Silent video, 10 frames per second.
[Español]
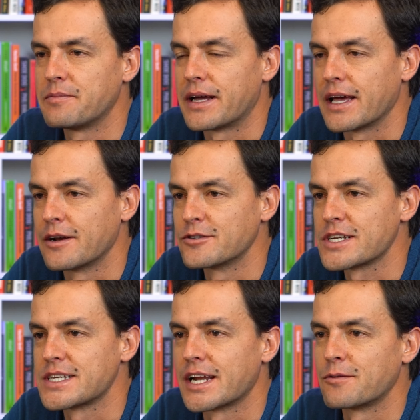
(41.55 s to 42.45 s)
para irnos
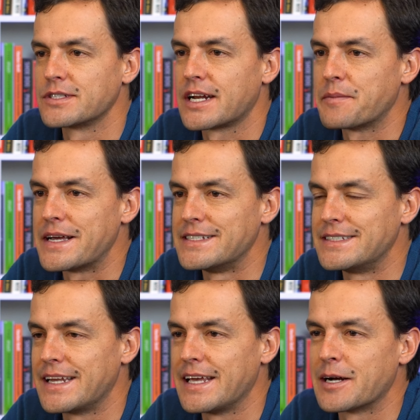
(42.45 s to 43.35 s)
a hacer nuestra
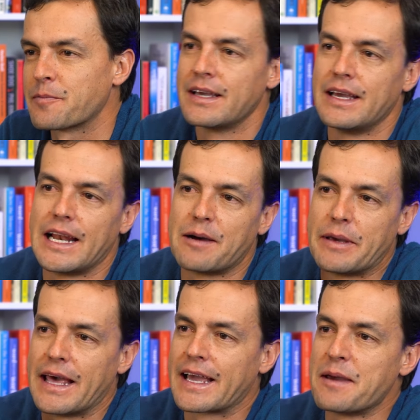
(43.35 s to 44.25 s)
maestría, la
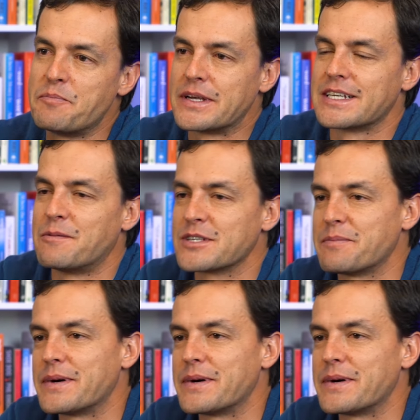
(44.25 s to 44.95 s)
medida en que empezamos a